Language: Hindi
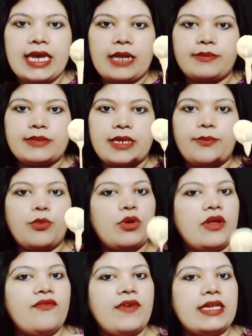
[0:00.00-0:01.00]
की हेल्प से
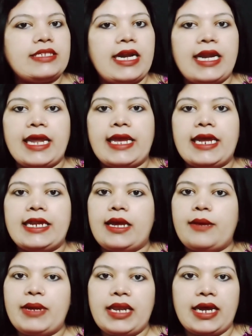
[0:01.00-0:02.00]
पूरे फेस एंड नेक
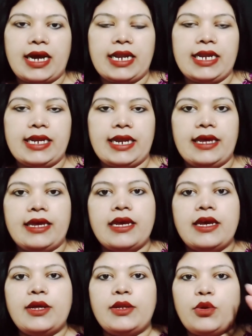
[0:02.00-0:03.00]
एरिया में लगा लेना है
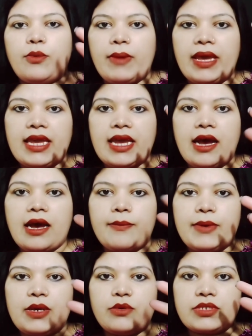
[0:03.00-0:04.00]
तो मैं यहाँ
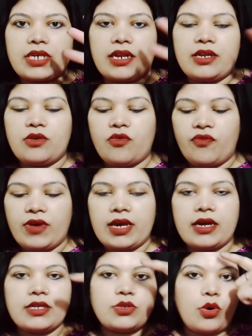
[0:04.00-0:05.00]
पे यूज़ कर रही हूँ
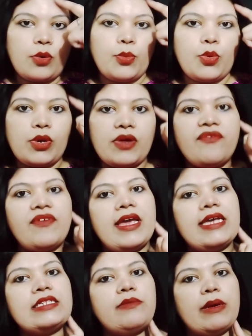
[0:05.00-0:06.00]
फिंगर्स और पूरे
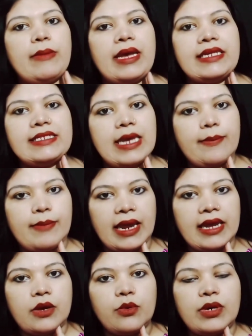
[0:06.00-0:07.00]
फेस में मैं इसे
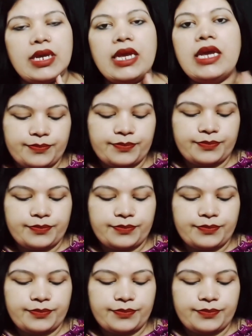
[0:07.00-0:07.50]
अप्लाई करूंगी